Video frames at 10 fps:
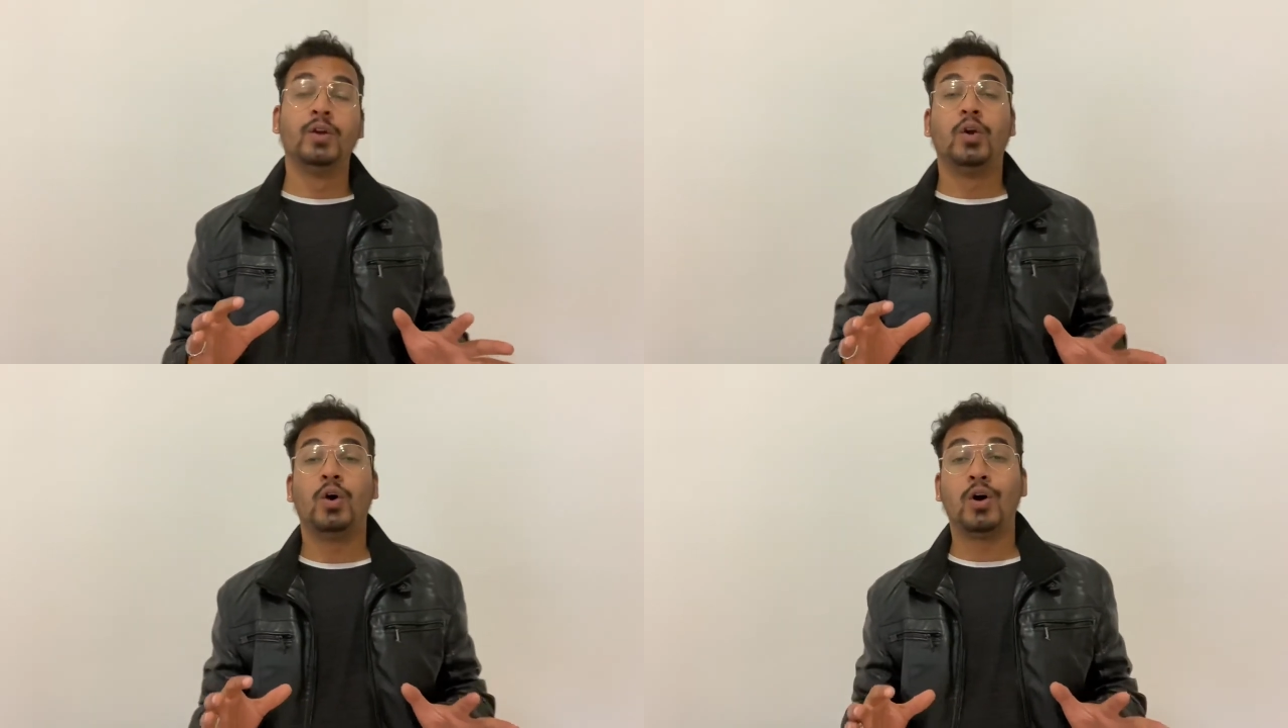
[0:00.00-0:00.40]

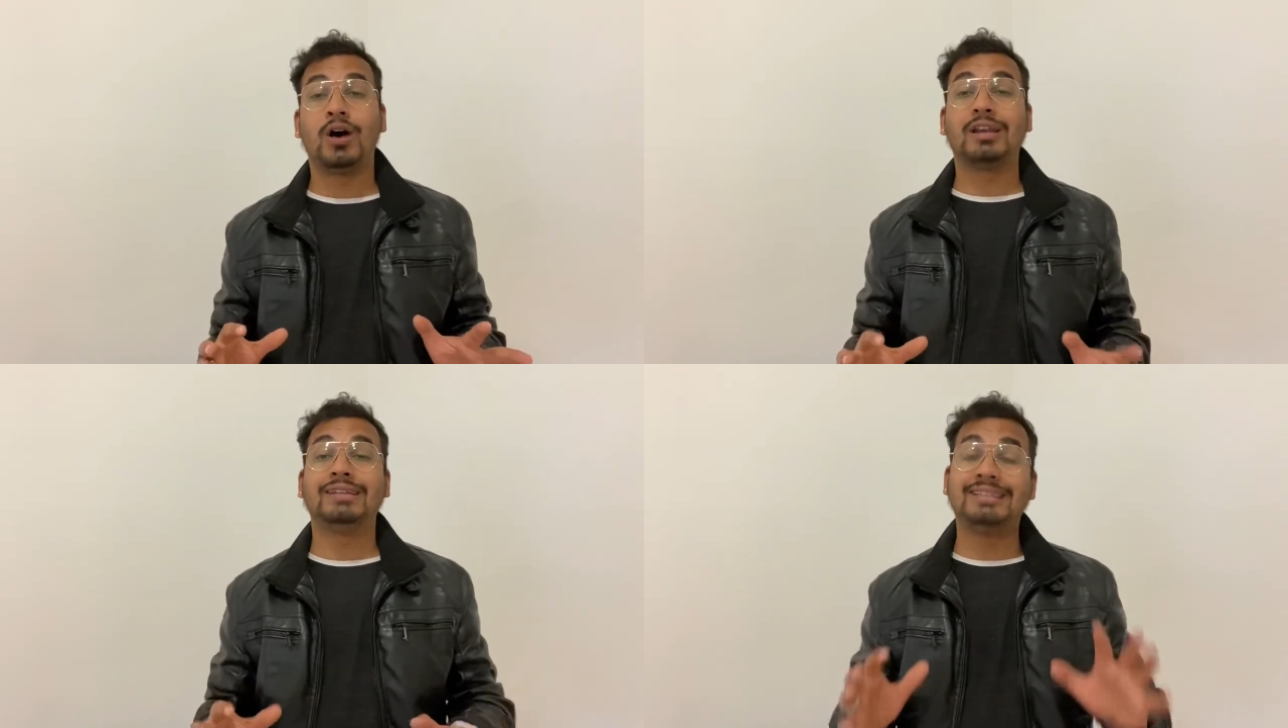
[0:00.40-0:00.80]

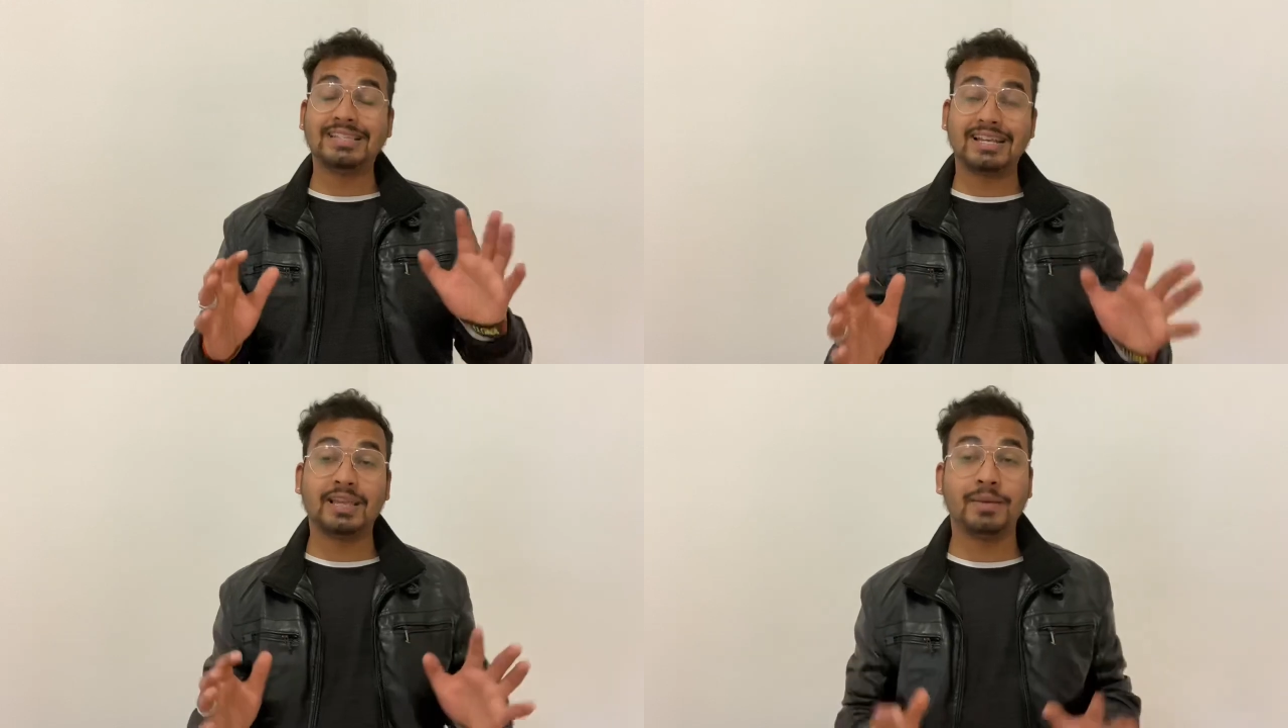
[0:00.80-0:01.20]
और
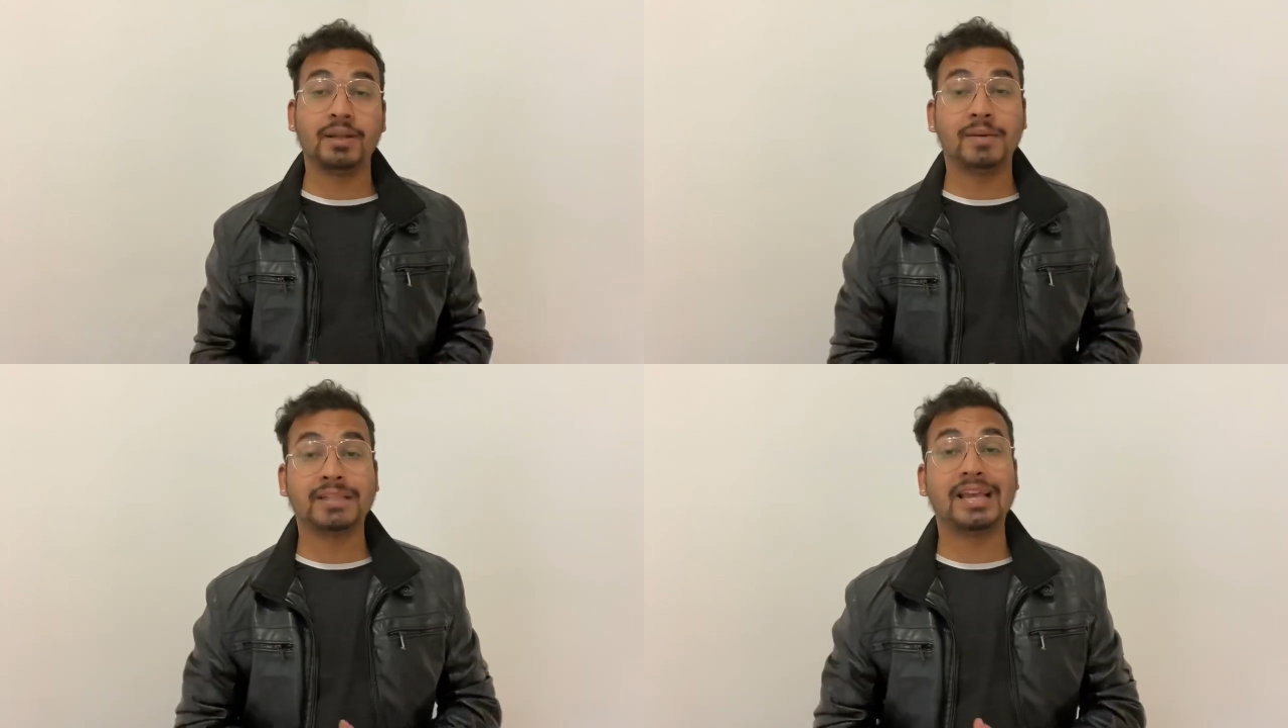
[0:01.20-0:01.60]
जैसे कि मैंने
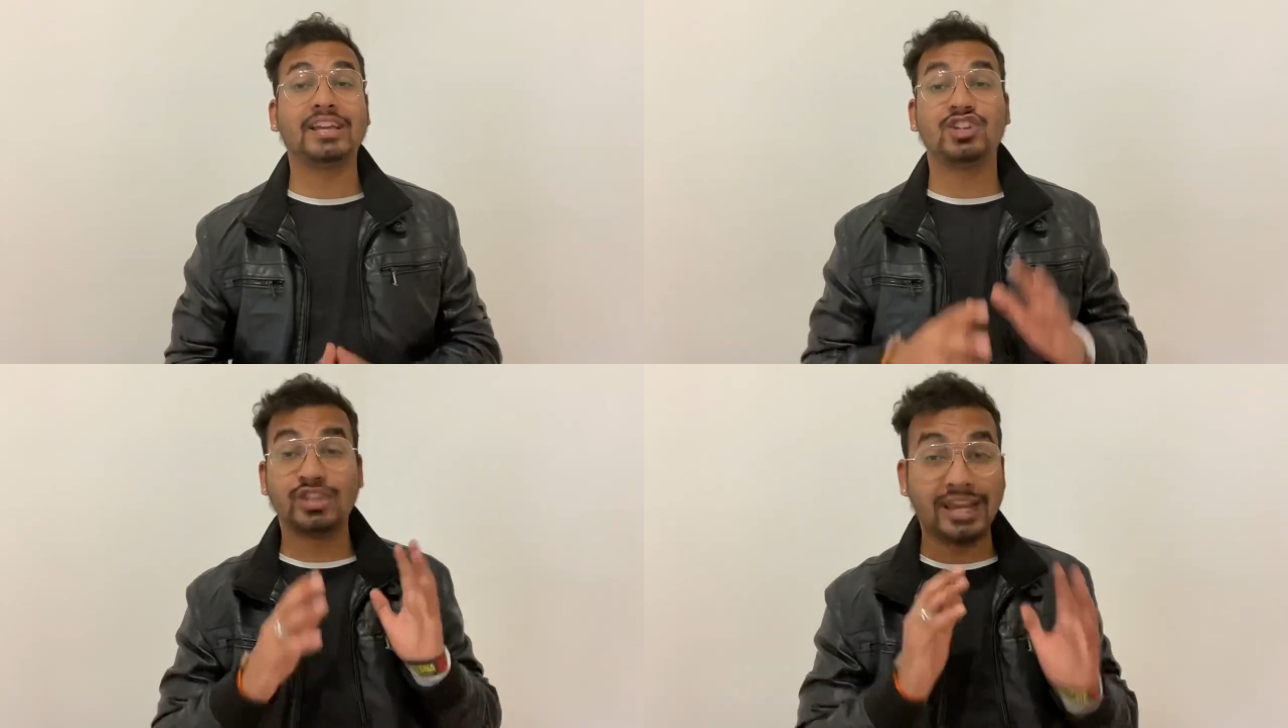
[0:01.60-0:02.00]
बताया
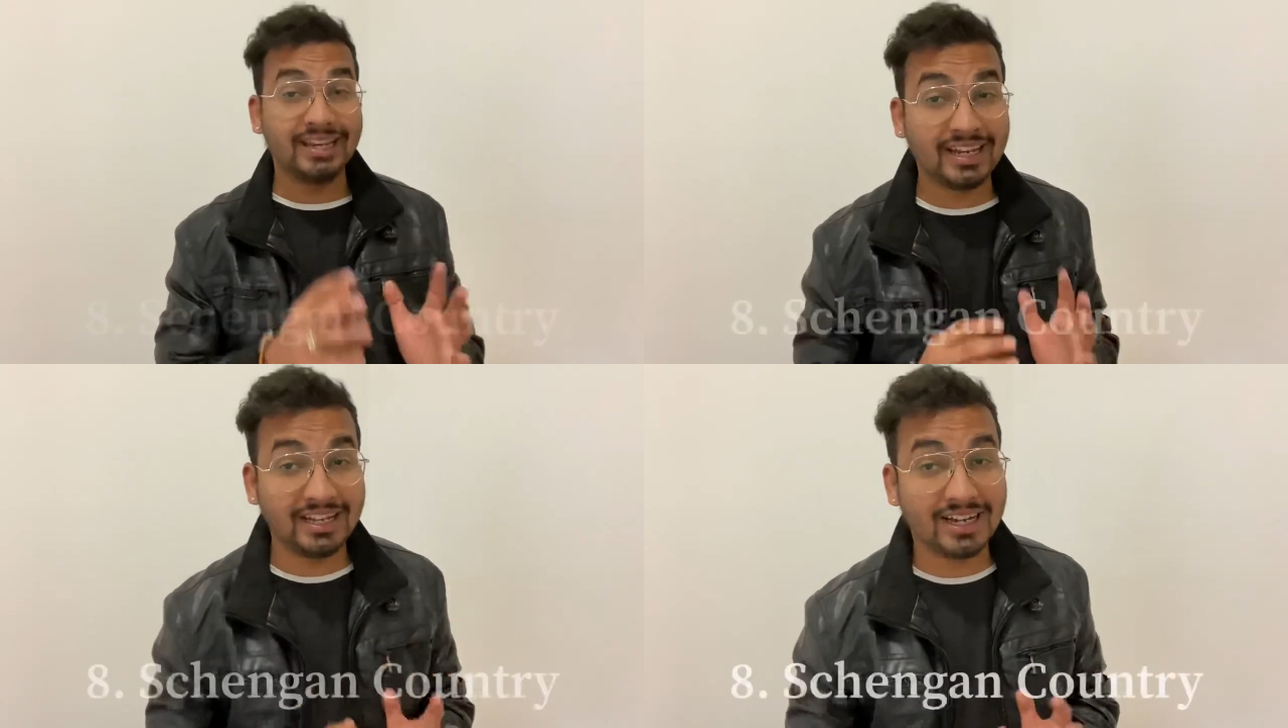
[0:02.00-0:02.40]
कि शेंगन